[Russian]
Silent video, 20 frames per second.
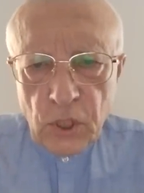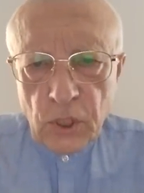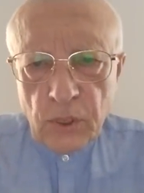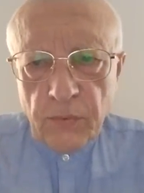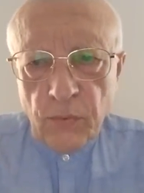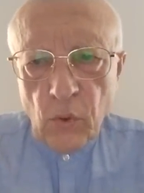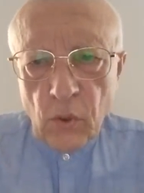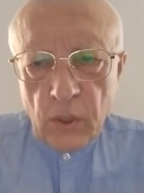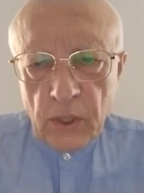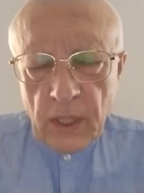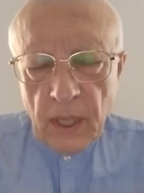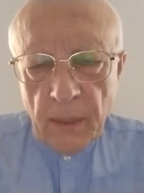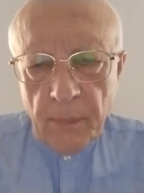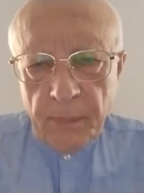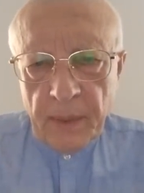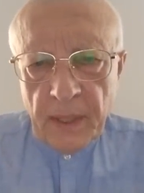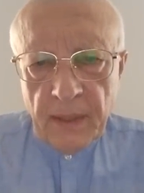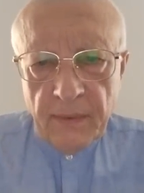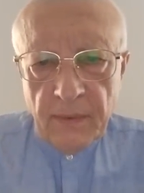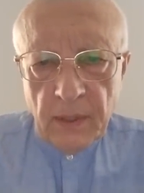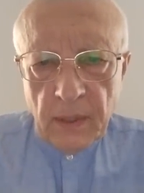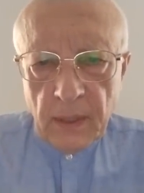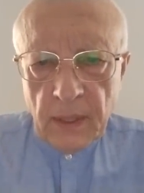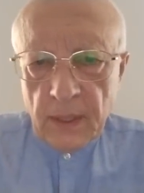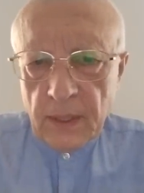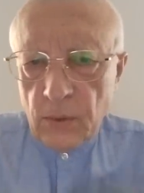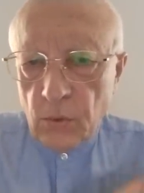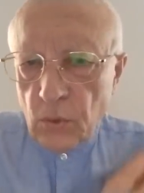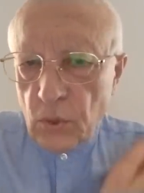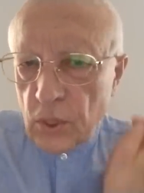четвертая
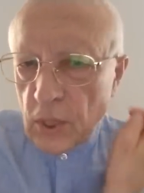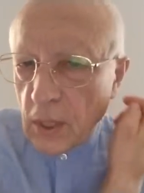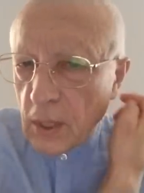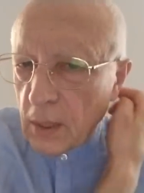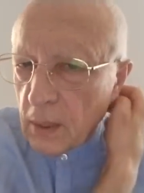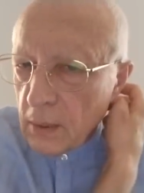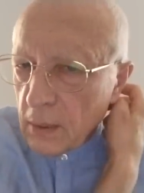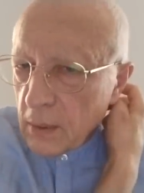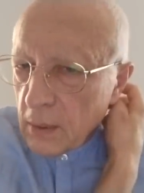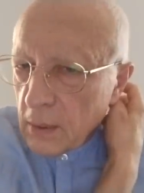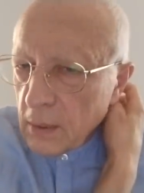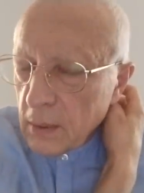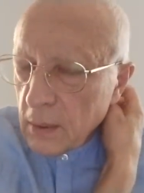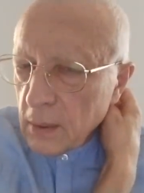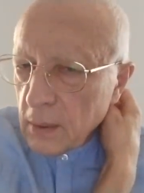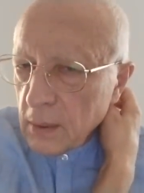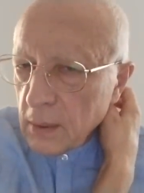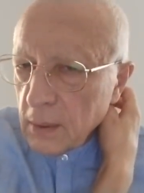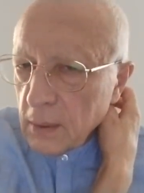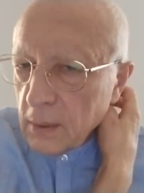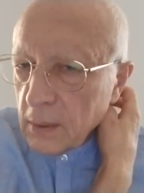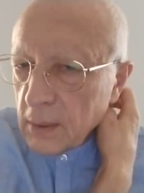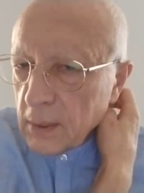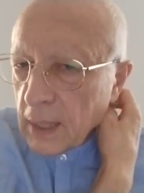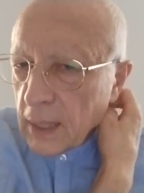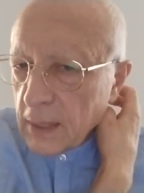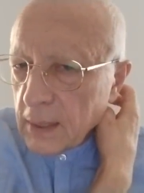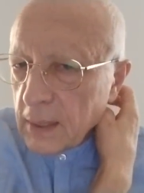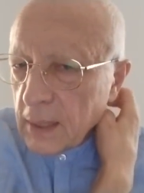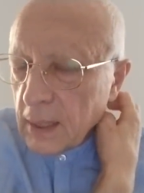появилась уже, э,
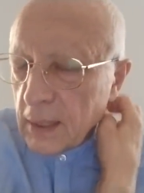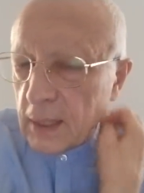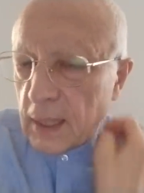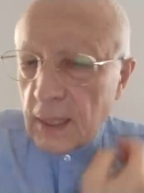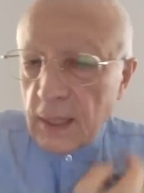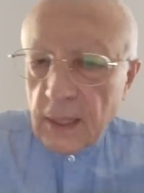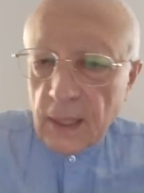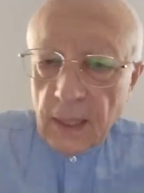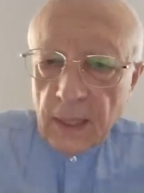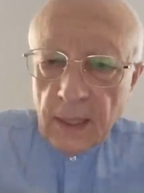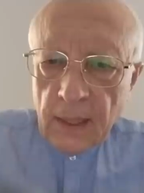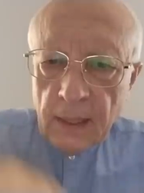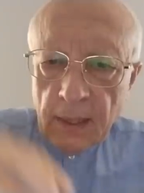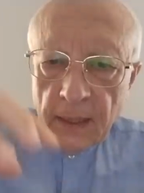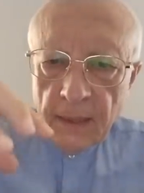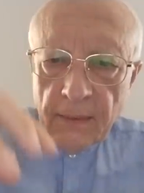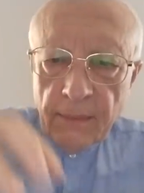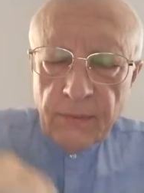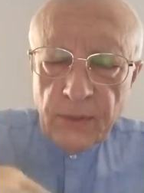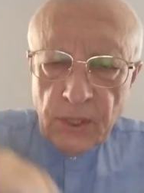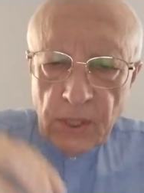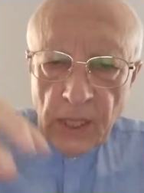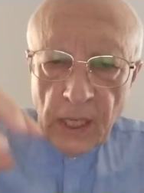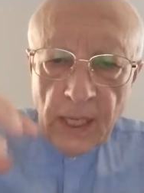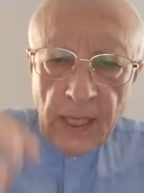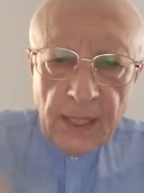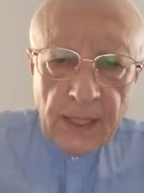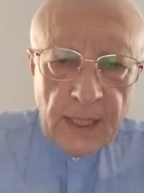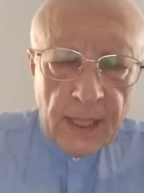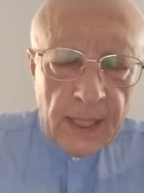так сказать,
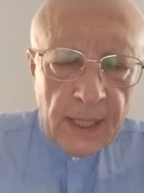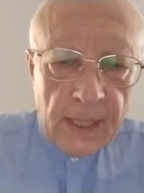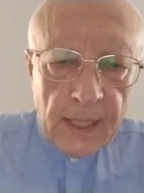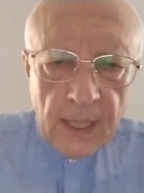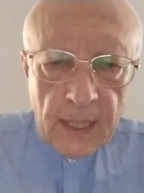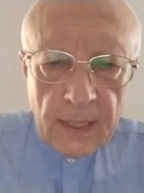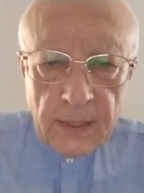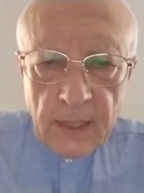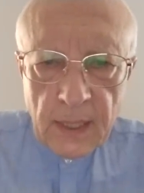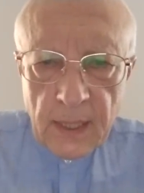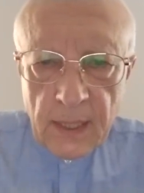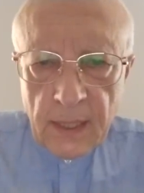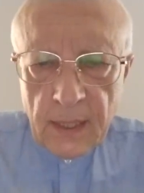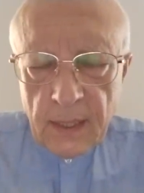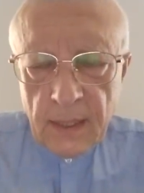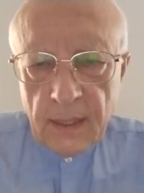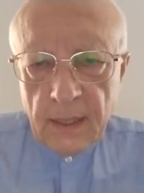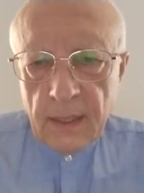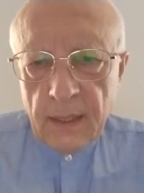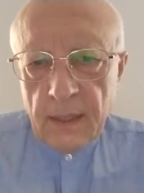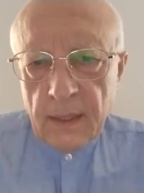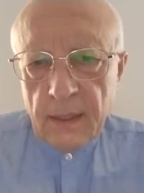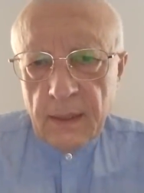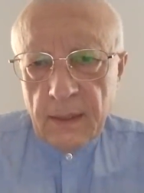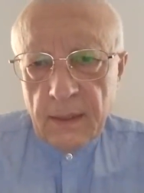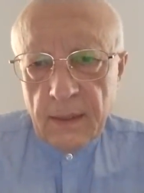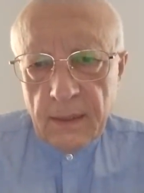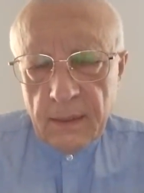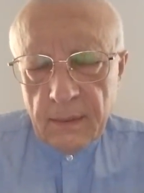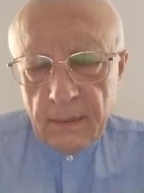выделение
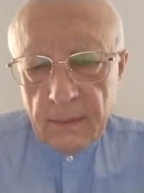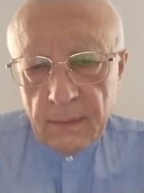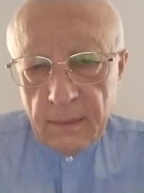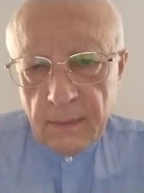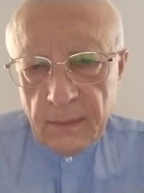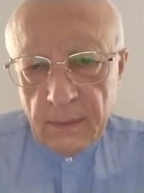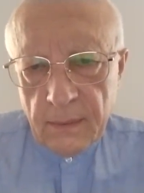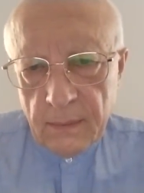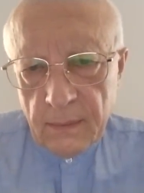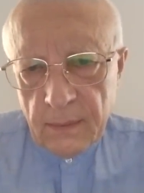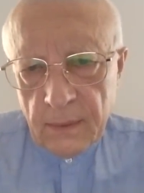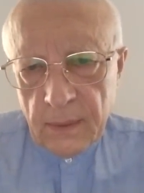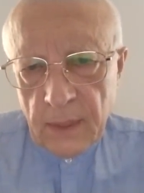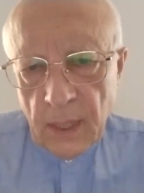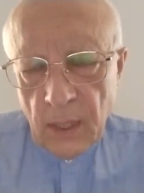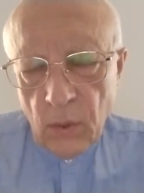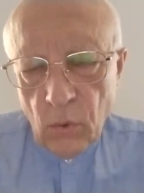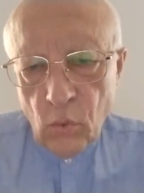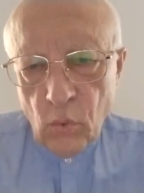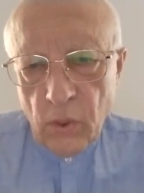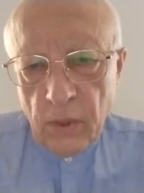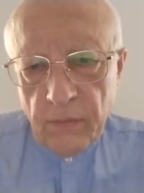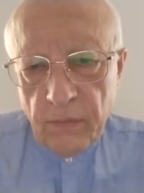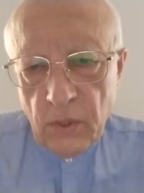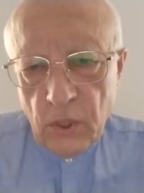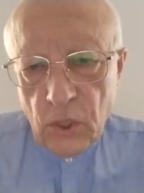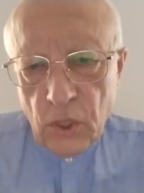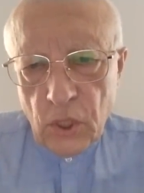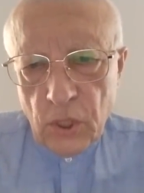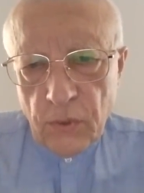газа э, на
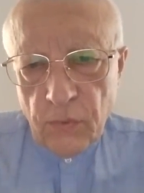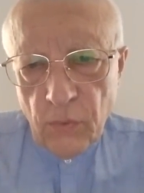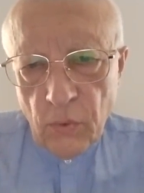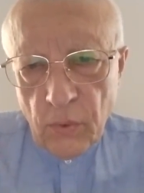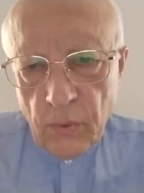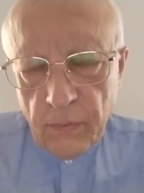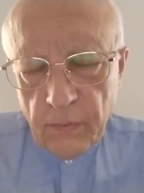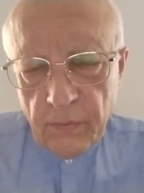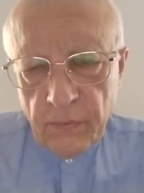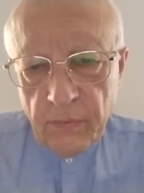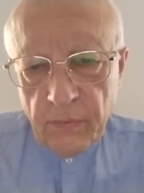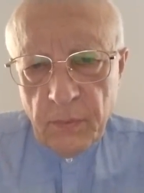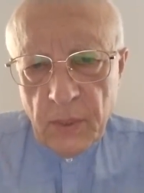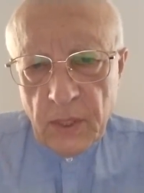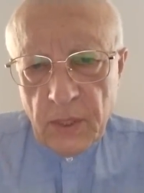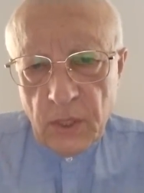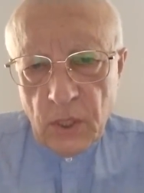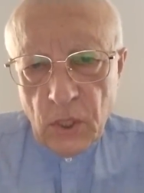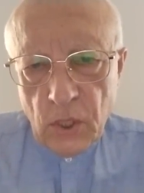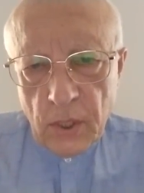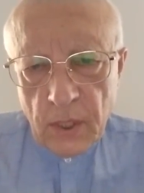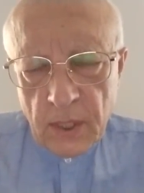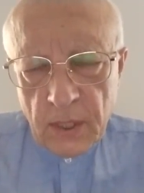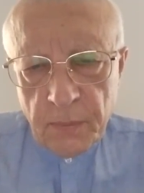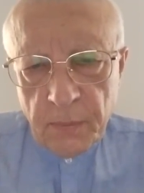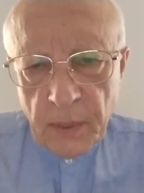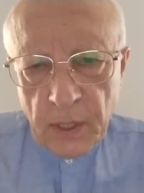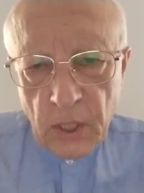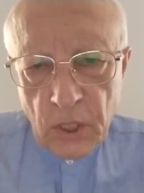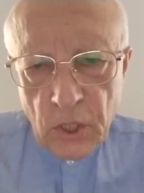уровне четвер... месте
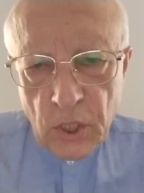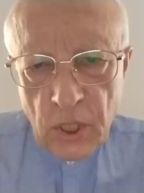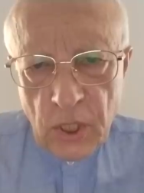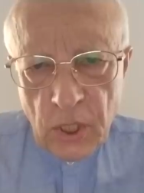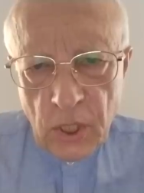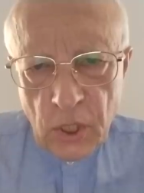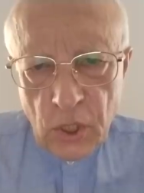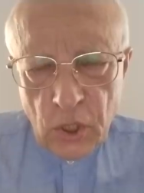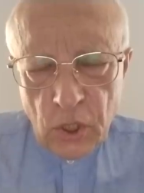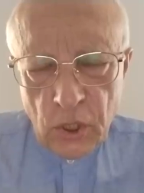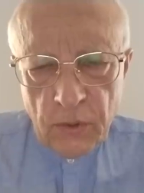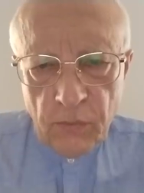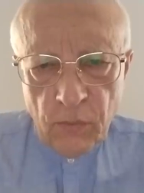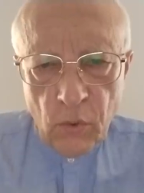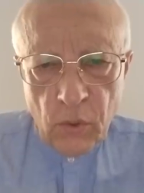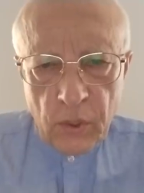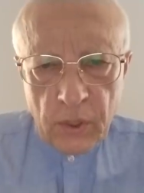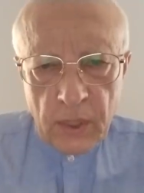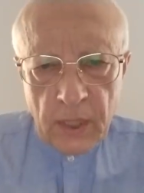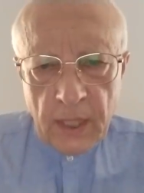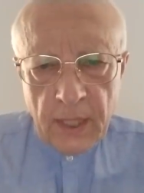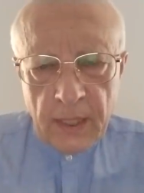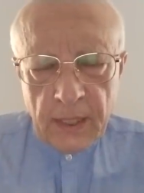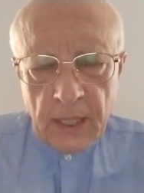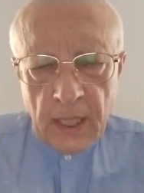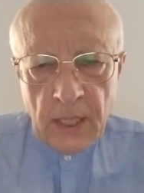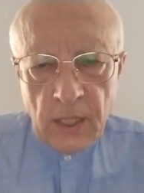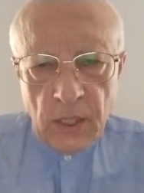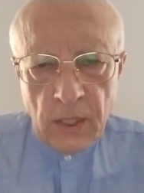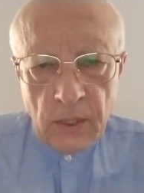расположения четвертой
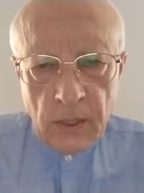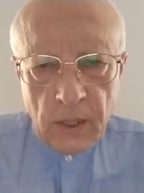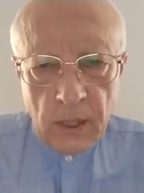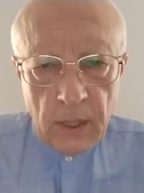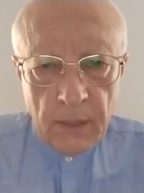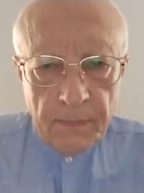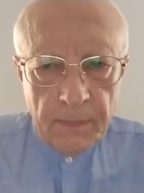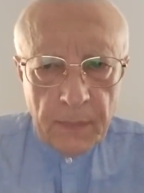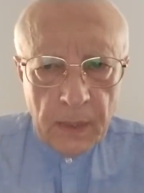этой нитки.